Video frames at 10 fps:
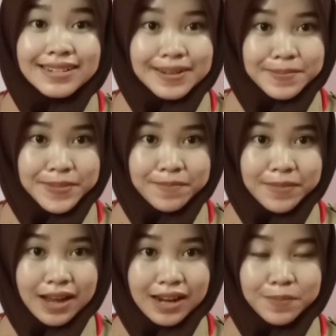demi
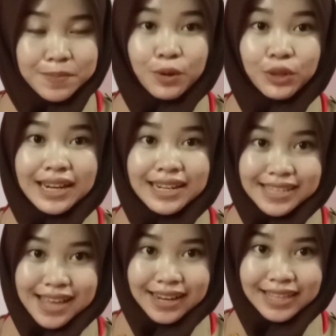menggali
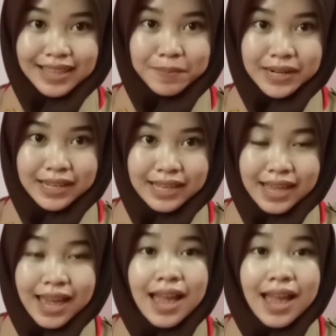potensi yang kita miliki.